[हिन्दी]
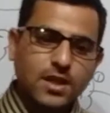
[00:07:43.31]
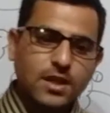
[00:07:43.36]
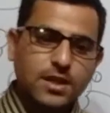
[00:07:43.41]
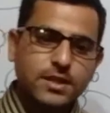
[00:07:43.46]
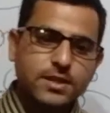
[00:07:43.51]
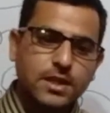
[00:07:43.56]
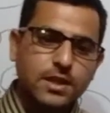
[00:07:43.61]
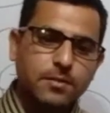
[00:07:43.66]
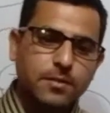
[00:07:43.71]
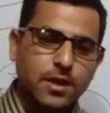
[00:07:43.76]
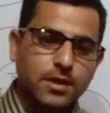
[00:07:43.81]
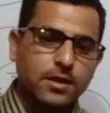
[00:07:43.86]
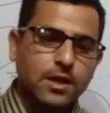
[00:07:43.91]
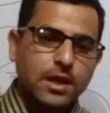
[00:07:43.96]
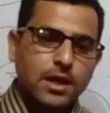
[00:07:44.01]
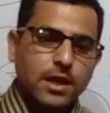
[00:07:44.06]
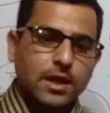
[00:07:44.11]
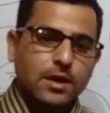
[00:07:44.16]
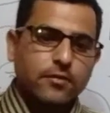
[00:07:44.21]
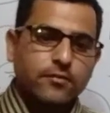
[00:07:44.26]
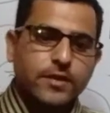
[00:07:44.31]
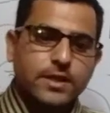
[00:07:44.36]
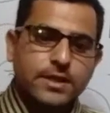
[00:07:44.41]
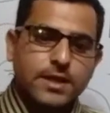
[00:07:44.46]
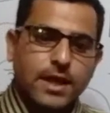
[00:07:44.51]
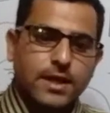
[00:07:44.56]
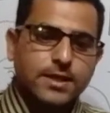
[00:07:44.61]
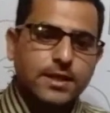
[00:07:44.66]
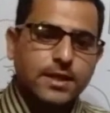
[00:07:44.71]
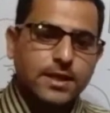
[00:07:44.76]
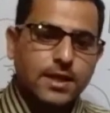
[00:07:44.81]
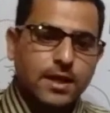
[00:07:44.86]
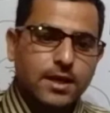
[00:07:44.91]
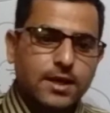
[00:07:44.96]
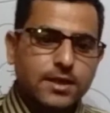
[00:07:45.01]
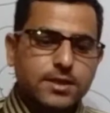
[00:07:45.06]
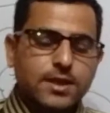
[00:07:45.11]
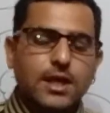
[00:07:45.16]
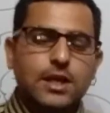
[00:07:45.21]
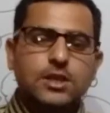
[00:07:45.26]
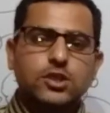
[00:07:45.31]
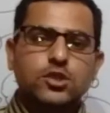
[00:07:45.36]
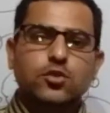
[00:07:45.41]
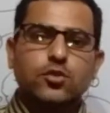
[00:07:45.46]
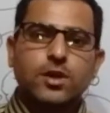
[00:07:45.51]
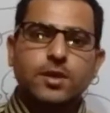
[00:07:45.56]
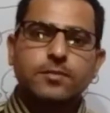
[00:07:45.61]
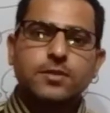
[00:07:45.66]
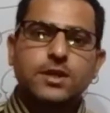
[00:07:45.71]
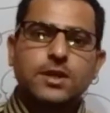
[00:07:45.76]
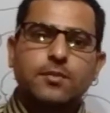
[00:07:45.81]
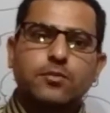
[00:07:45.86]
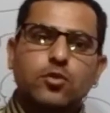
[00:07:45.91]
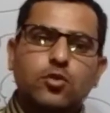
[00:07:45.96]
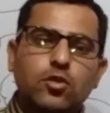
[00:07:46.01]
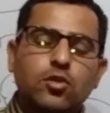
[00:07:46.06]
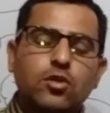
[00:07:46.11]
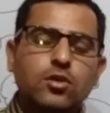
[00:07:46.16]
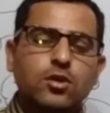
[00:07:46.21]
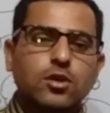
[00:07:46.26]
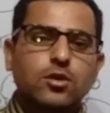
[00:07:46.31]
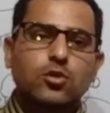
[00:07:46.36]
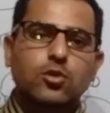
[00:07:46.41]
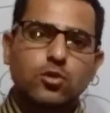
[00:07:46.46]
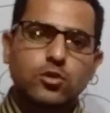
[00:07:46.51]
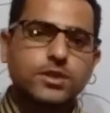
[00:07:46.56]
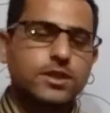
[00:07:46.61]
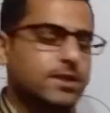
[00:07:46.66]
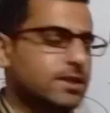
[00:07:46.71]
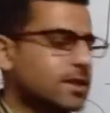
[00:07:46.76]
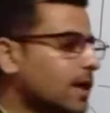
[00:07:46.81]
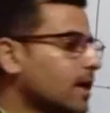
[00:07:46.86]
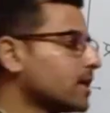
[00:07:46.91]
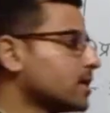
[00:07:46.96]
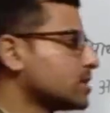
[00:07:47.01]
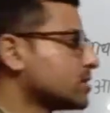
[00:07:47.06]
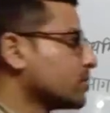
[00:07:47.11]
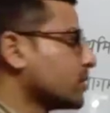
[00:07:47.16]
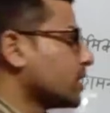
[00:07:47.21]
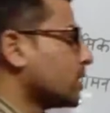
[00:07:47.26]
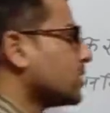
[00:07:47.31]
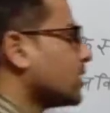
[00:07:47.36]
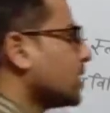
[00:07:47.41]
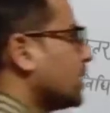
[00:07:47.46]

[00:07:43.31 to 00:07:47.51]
इतनी बात विद्यार्थी क्या करता है स्वयं नियम को खोजता है इसमें